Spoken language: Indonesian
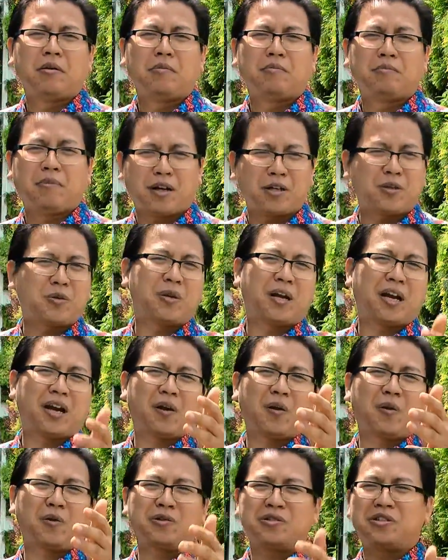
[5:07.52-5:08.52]
Mari saudara
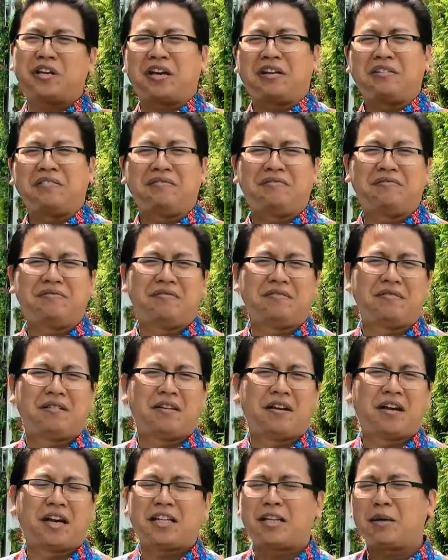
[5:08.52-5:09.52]
cross check.
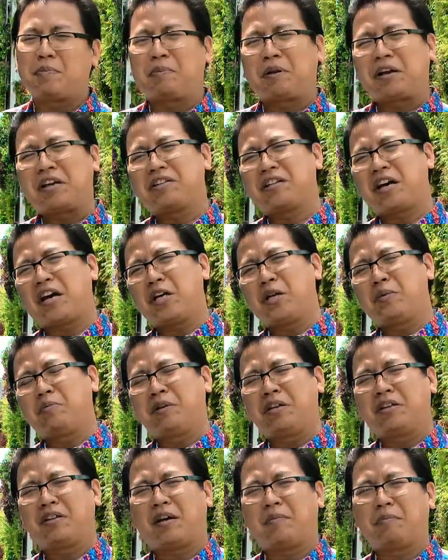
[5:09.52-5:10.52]
Kita periksa hidup
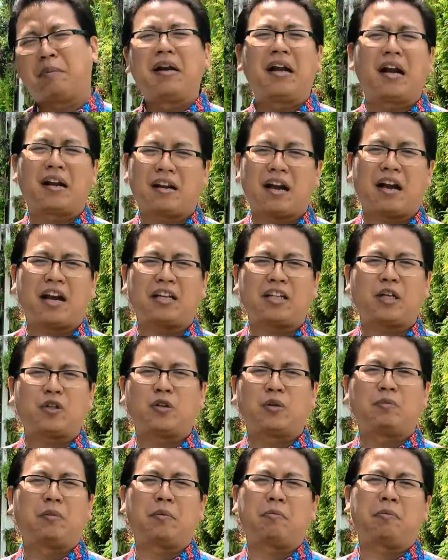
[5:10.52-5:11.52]
kita. Benarkah kita
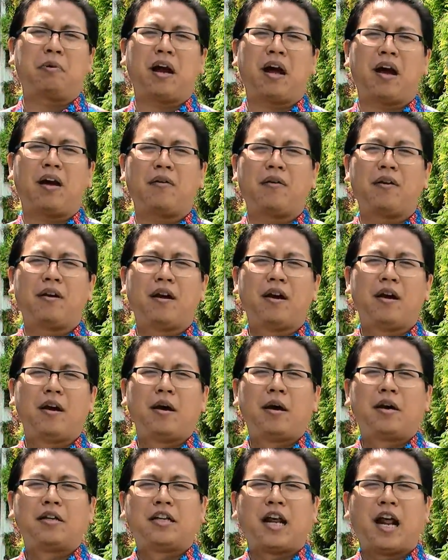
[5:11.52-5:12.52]
sudah berperang?
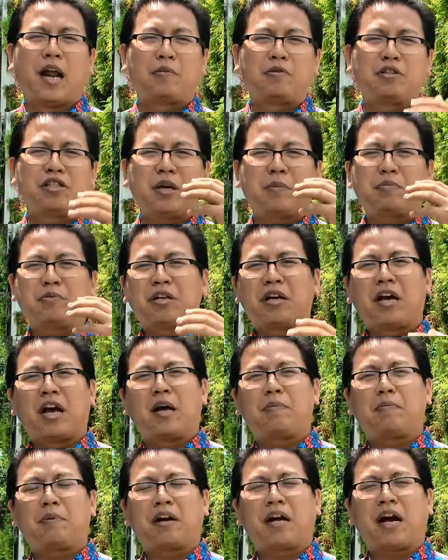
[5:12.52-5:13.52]
Dalam setiap
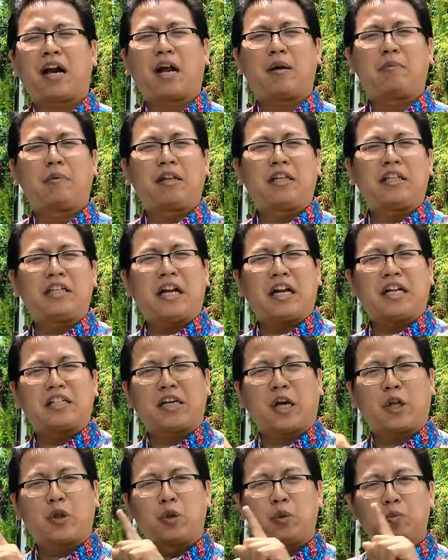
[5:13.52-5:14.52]
segala perkara berarti tidak
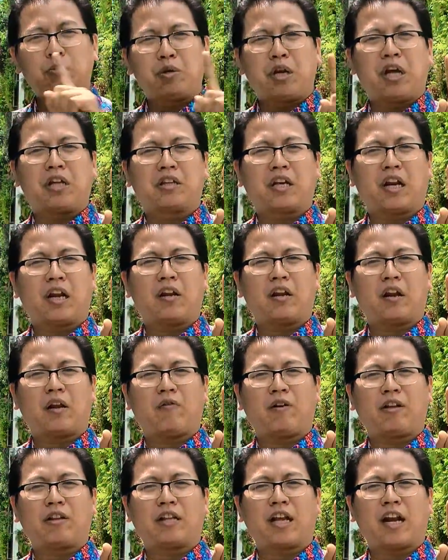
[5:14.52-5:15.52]
ada pun yang
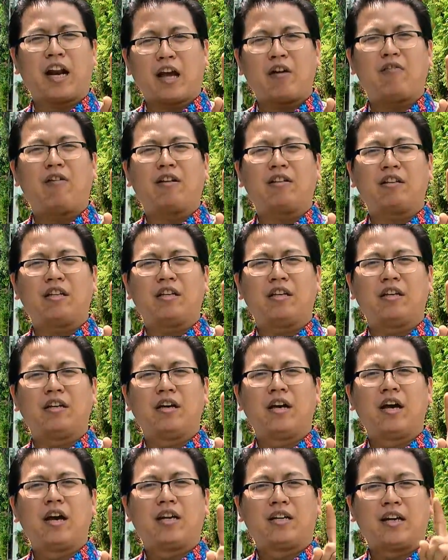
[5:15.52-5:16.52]
terlewat, terlewati.
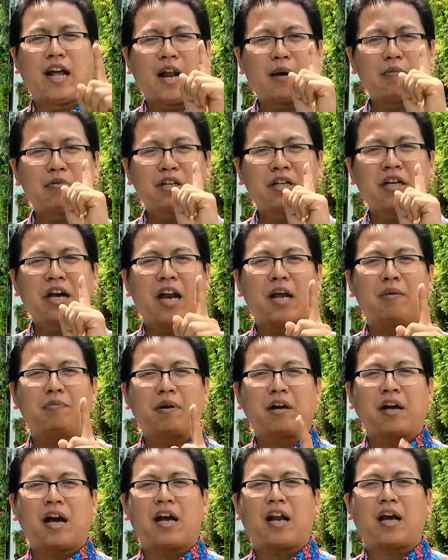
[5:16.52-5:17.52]
Dalam segala
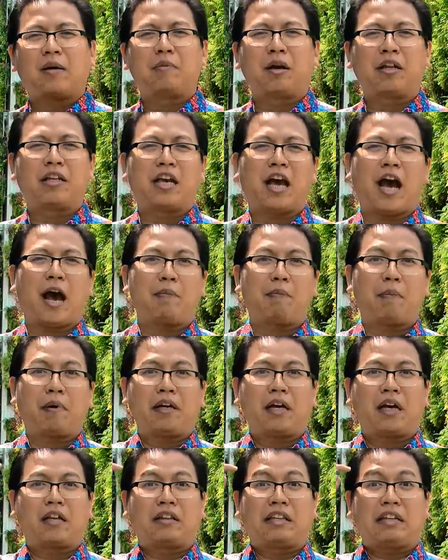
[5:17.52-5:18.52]
perkara berarti
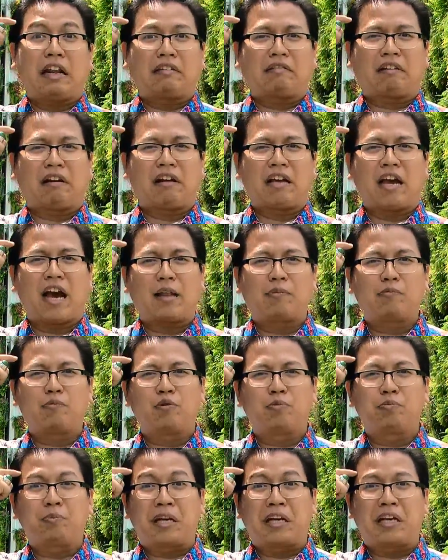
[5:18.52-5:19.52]
apa yang tidak terlihat
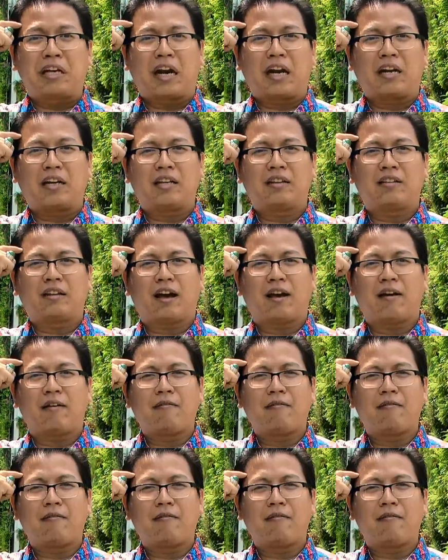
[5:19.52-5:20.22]
pun pikiran kita.